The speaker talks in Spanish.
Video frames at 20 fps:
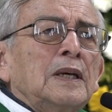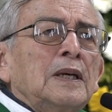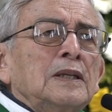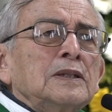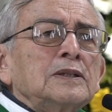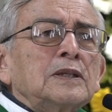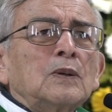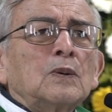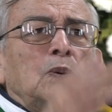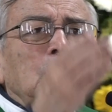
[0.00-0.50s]

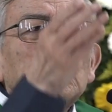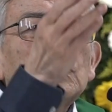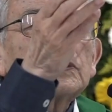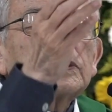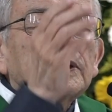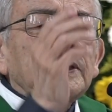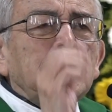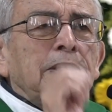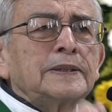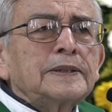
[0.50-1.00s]
Según
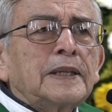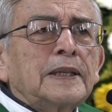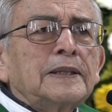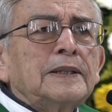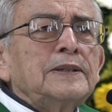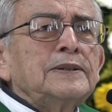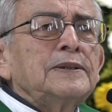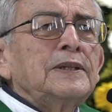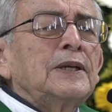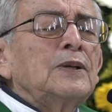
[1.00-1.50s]
usted está
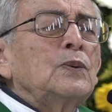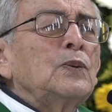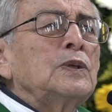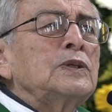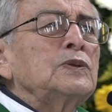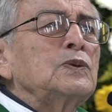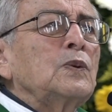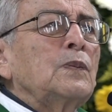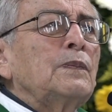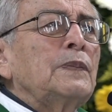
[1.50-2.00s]
diciendo en
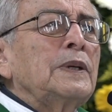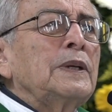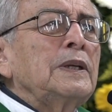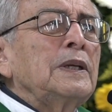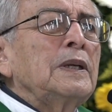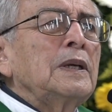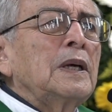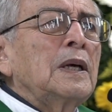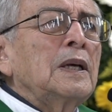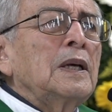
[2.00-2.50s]
su
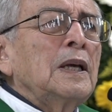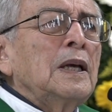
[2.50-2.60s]
prédica,